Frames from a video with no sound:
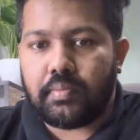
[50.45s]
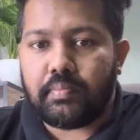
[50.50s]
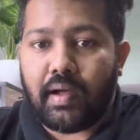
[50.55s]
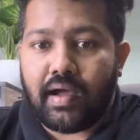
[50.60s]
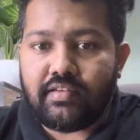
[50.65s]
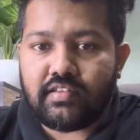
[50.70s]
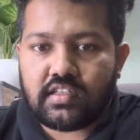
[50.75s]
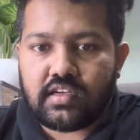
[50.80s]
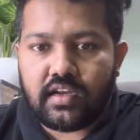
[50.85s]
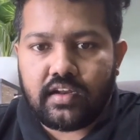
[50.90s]

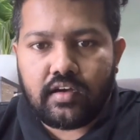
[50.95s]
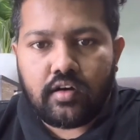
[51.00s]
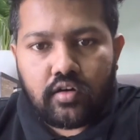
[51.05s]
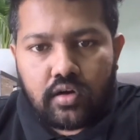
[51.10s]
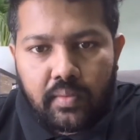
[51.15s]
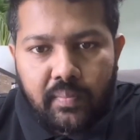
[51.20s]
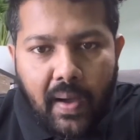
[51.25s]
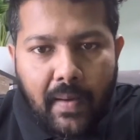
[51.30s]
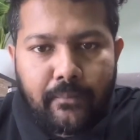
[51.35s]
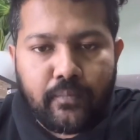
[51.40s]
प्रभावित करेगा
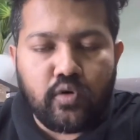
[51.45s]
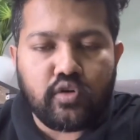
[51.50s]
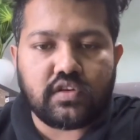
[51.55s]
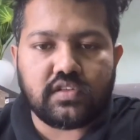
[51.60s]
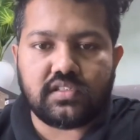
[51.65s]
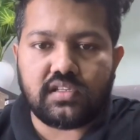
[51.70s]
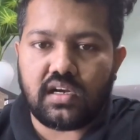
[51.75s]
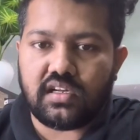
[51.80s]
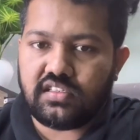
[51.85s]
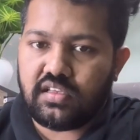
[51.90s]
और अब आपको
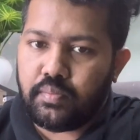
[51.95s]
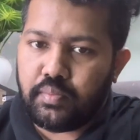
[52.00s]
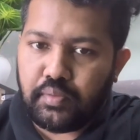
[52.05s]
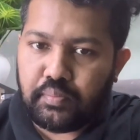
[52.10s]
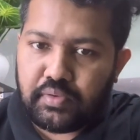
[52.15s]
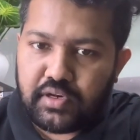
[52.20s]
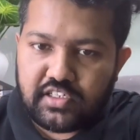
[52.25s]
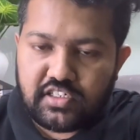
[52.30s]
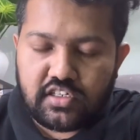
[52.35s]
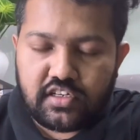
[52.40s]
किस तरह से
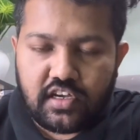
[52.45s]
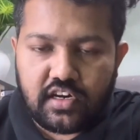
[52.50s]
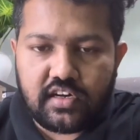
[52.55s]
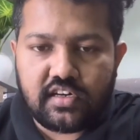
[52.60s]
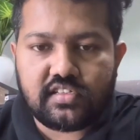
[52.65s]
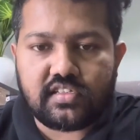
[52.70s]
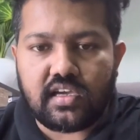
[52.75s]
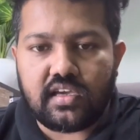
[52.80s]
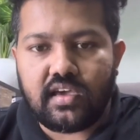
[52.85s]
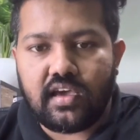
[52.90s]
प्रिपरेशन
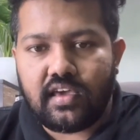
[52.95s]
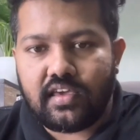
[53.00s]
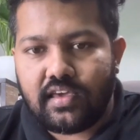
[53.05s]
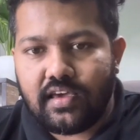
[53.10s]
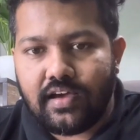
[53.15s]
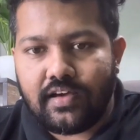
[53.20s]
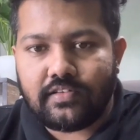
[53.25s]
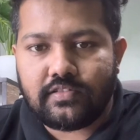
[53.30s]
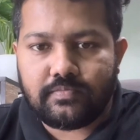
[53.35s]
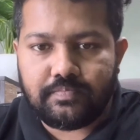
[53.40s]
करनी चाहिए
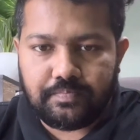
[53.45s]
यह